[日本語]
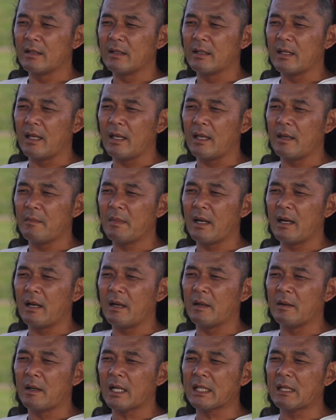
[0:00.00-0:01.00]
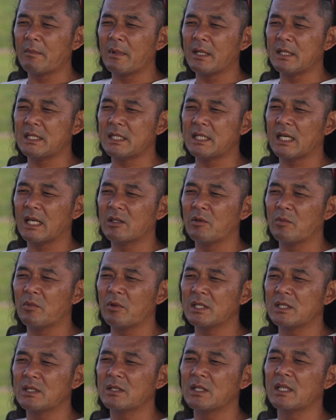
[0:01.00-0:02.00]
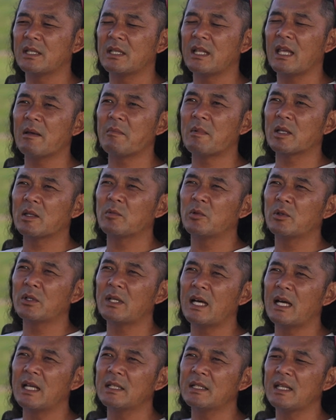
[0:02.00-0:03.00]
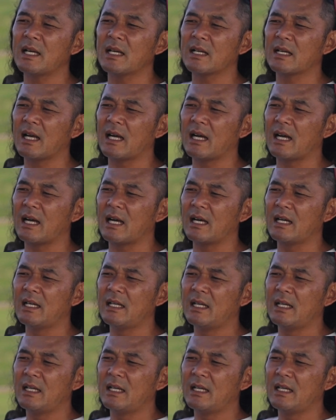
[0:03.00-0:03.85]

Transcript: でまあ、頭に血が上りすぎてまともな判断が